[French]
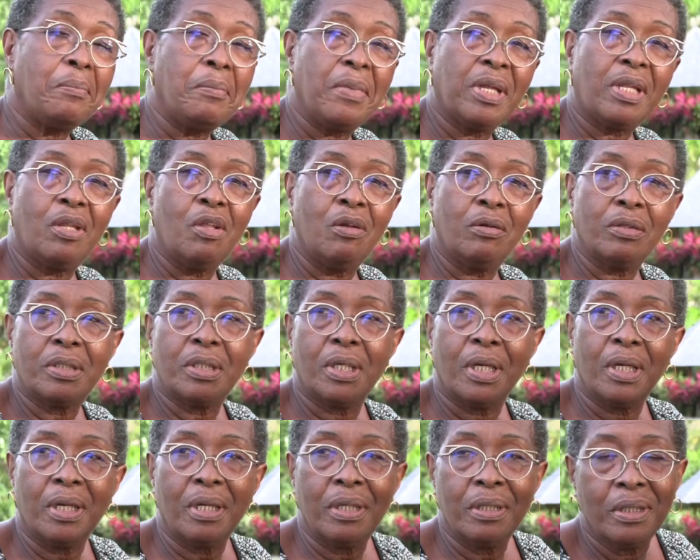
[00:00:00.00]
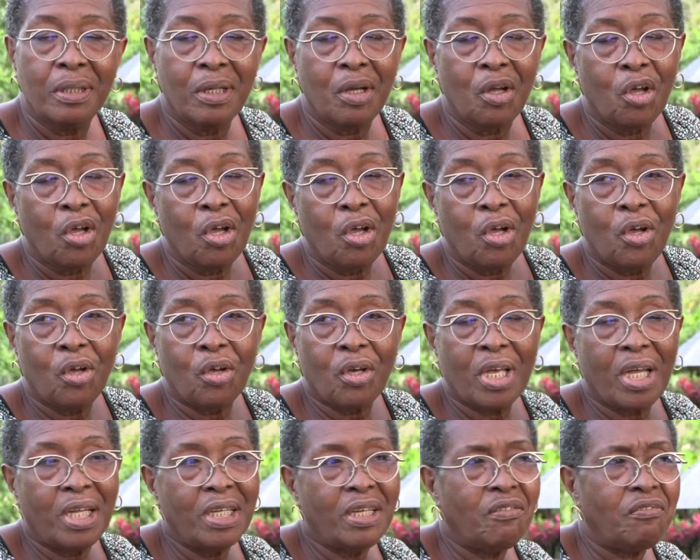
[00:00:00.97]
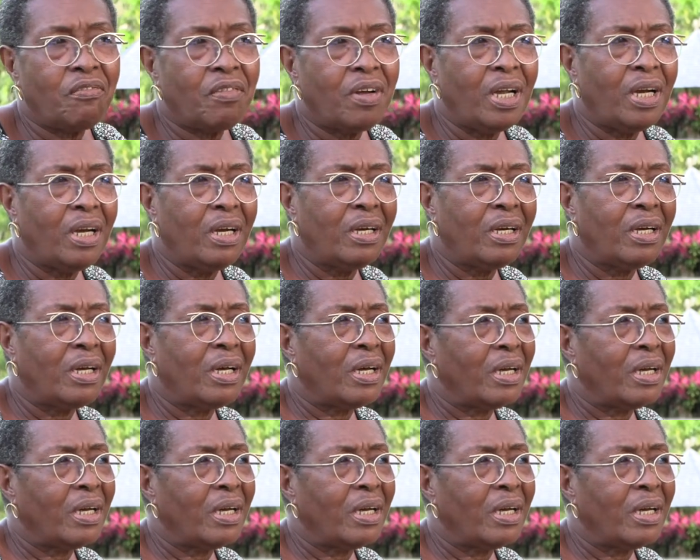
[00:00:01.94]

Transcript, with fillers: Maintenant, c'est un carnaval